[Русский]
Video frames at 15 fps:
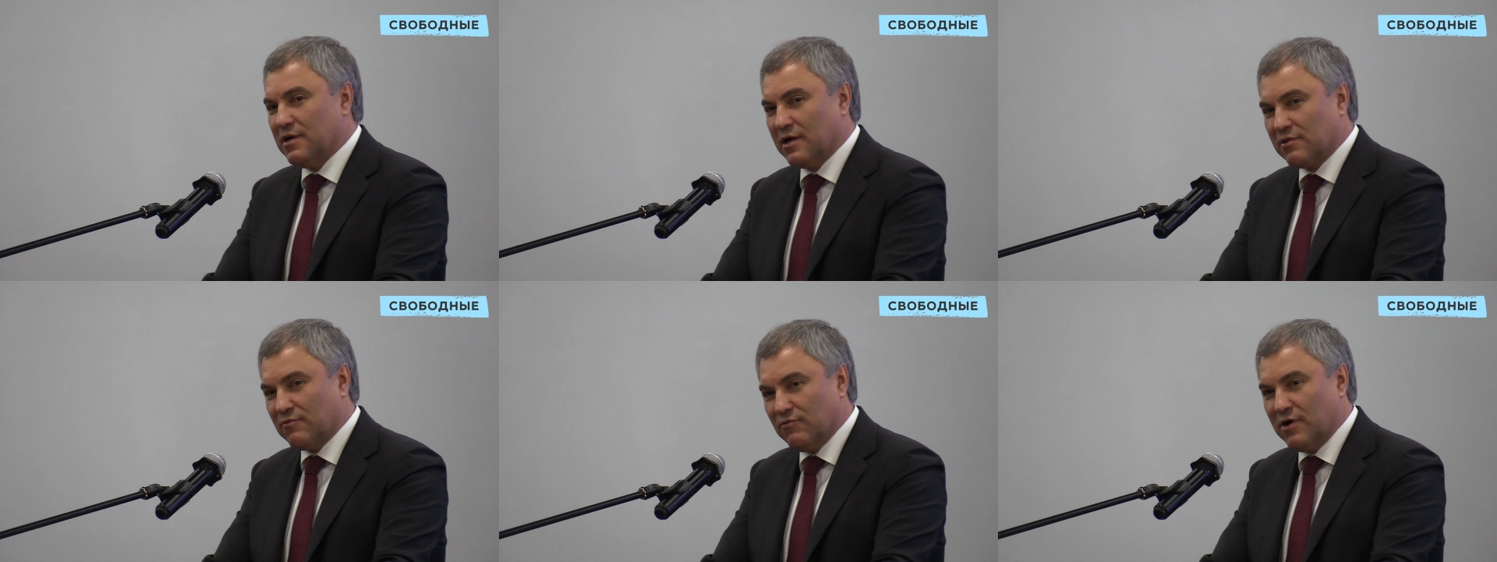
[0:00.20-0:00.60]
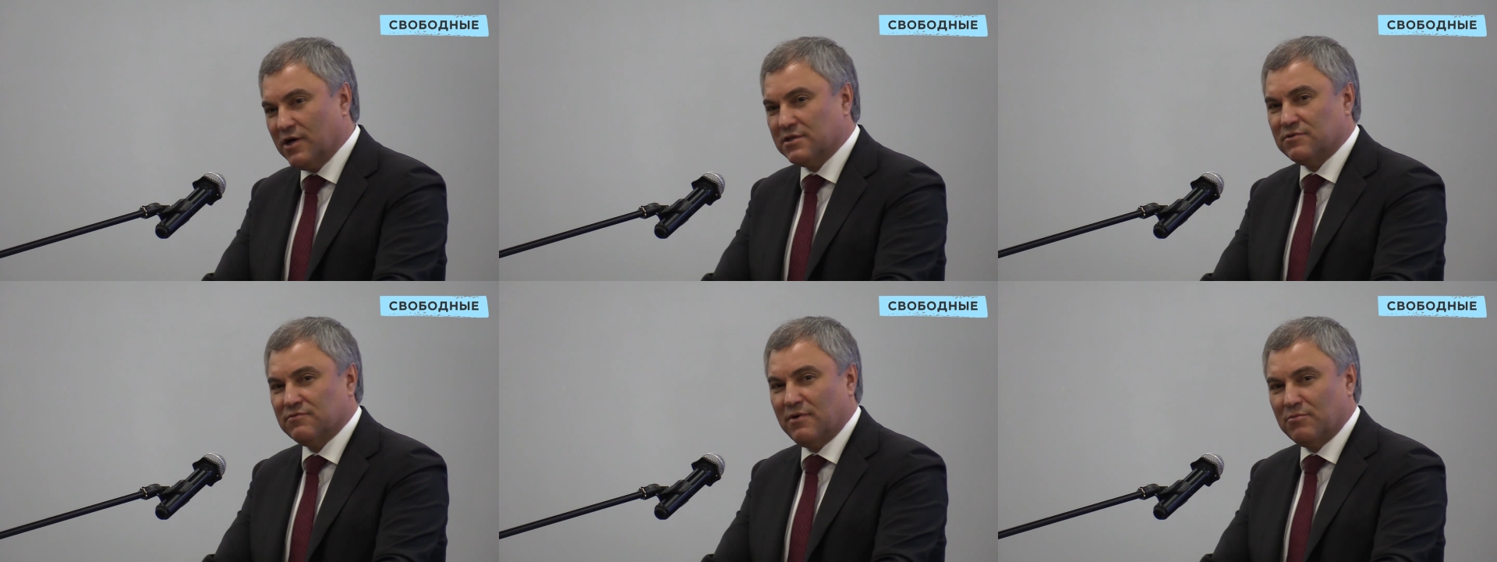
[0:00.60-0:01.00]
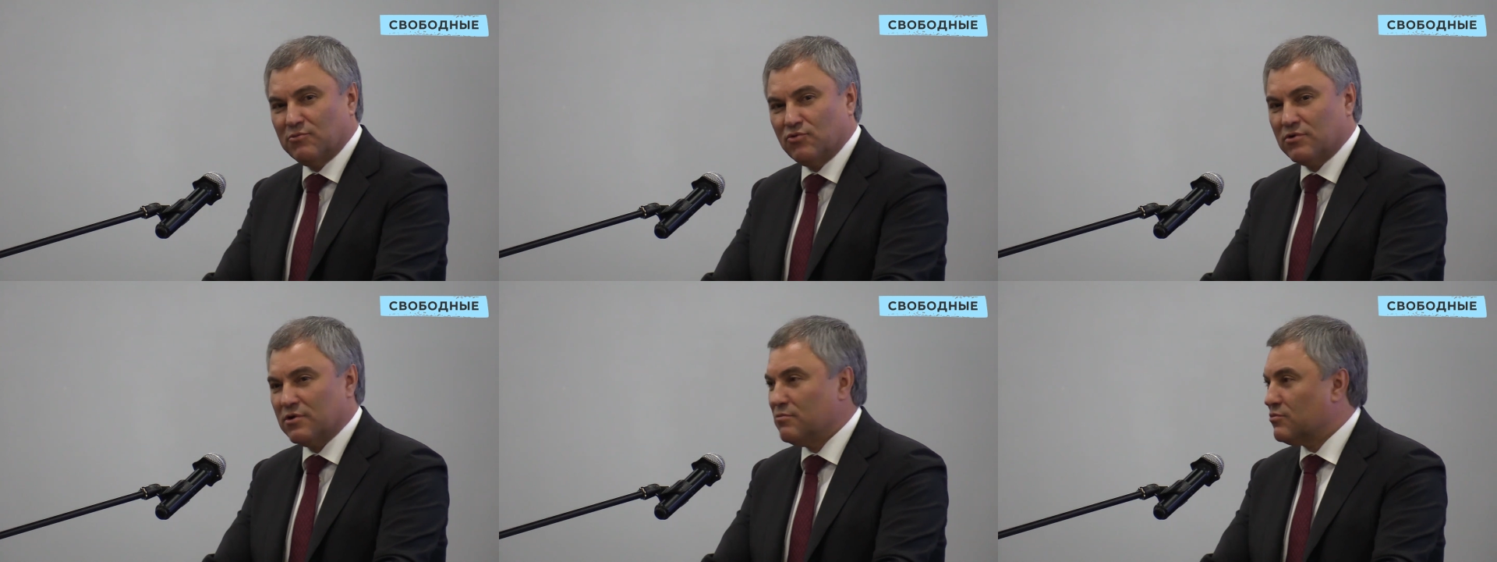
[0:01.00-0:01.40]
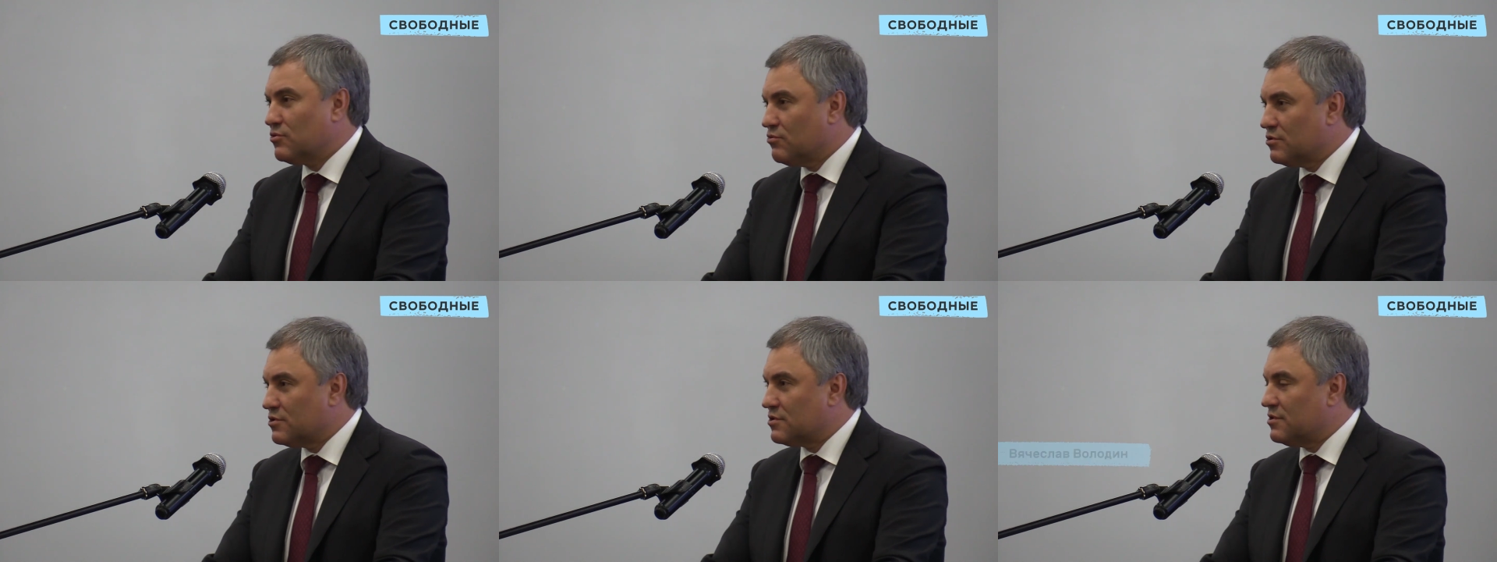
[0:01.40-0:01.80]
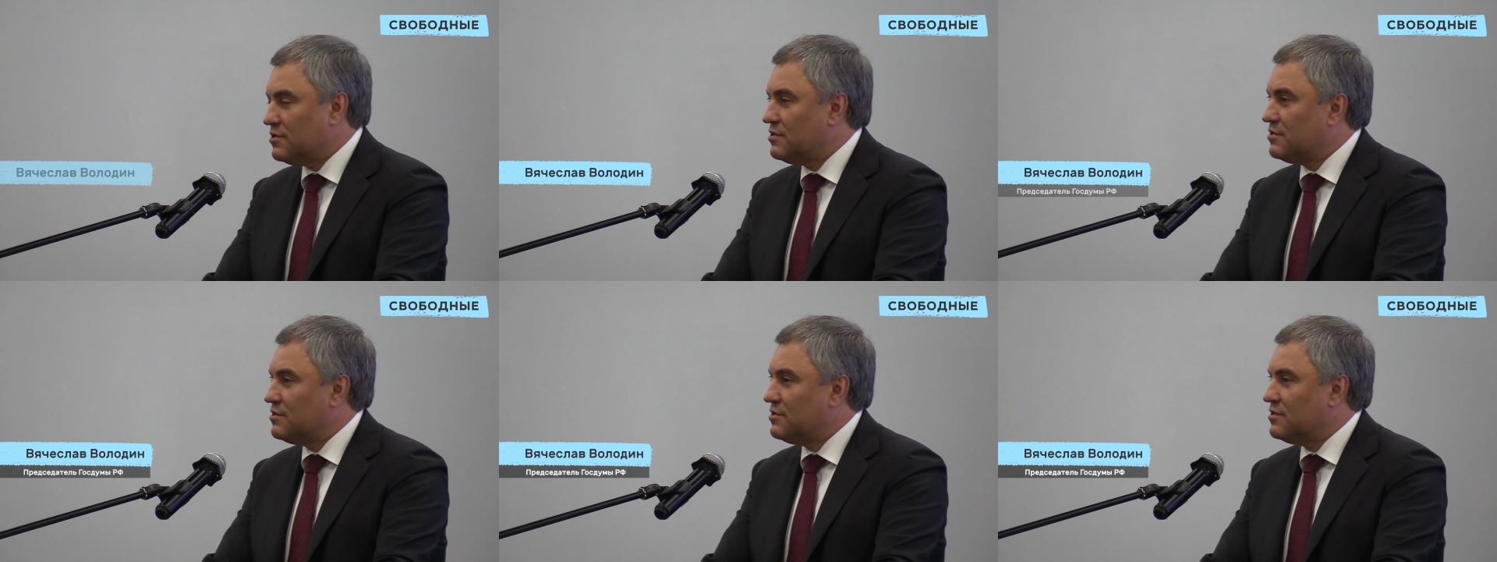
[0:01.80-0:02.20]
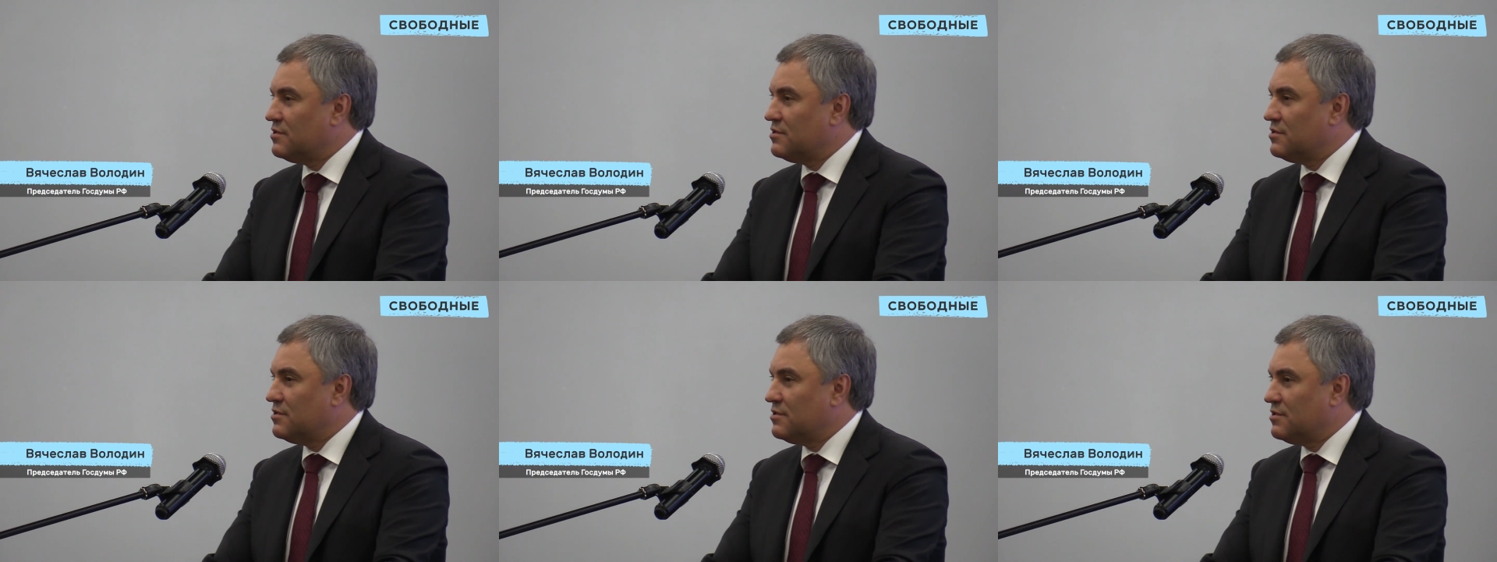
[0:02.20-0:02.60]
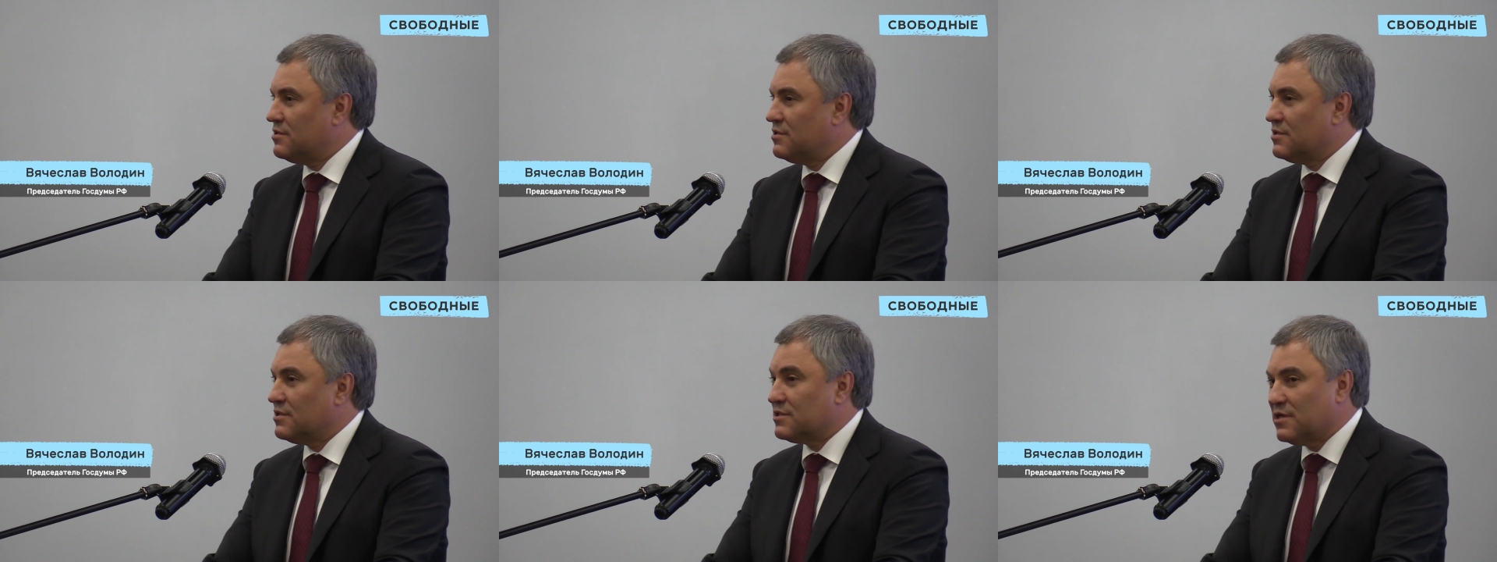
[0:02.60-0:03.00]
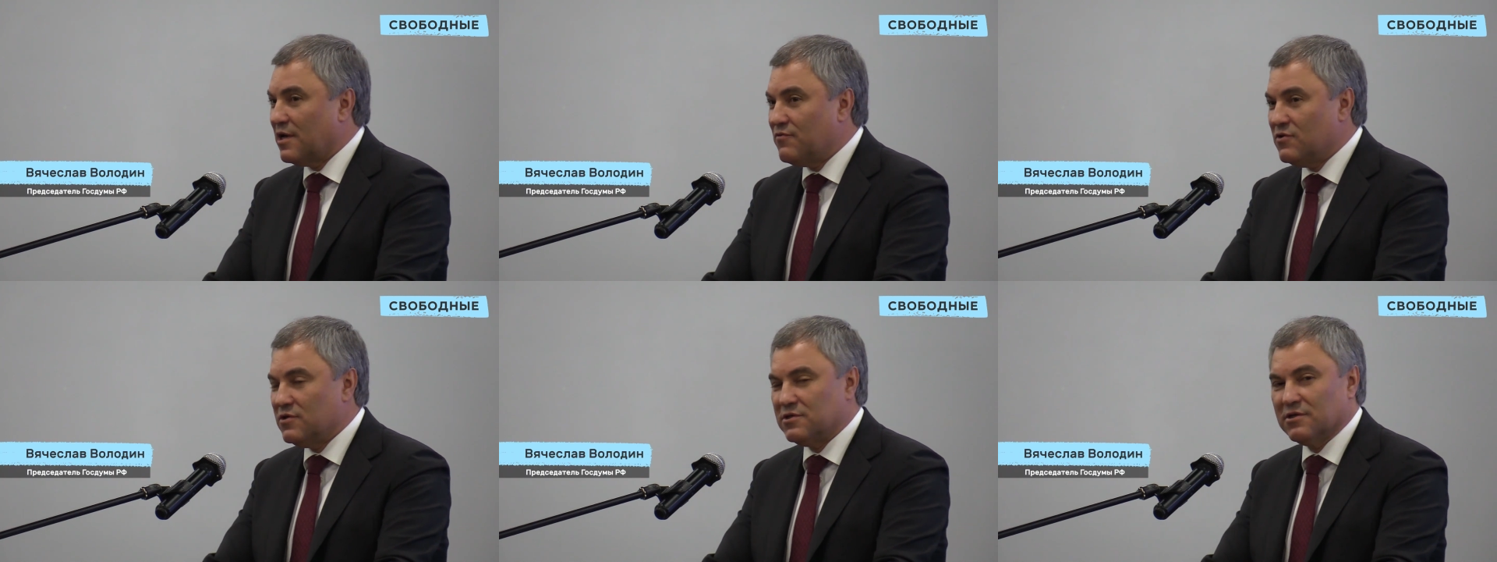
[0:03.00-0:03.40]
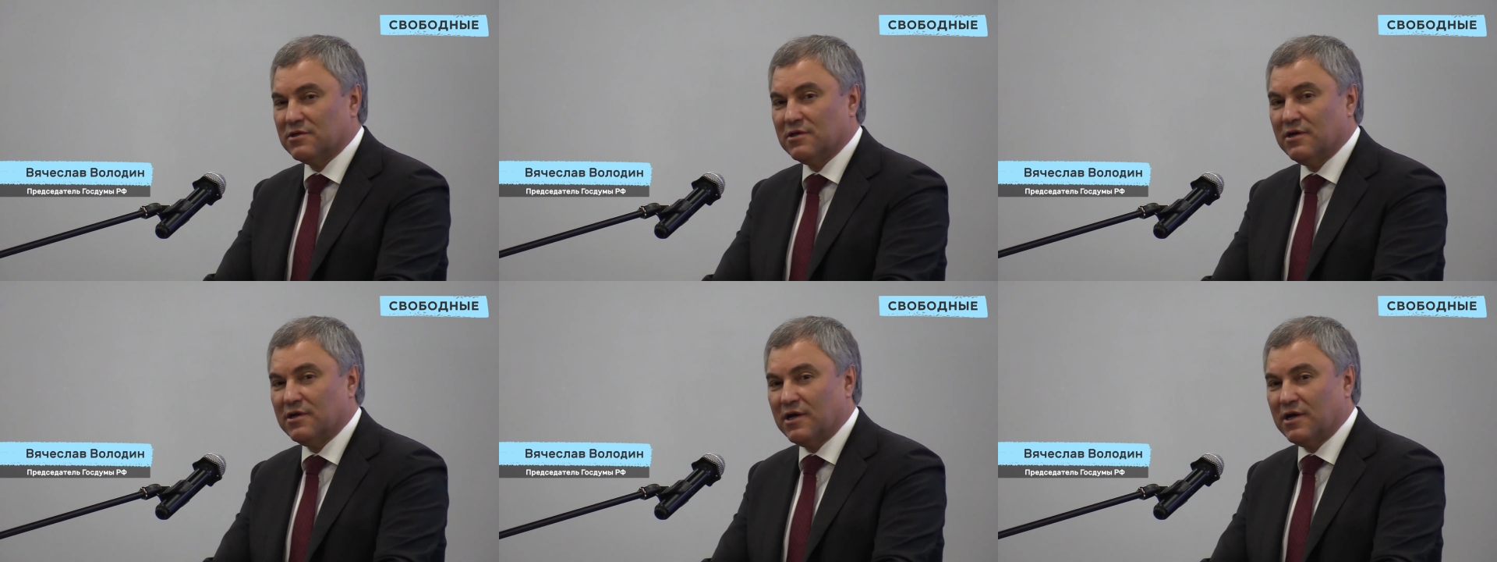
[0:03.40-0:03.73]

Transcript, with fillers: от вас во многом тоже зависит,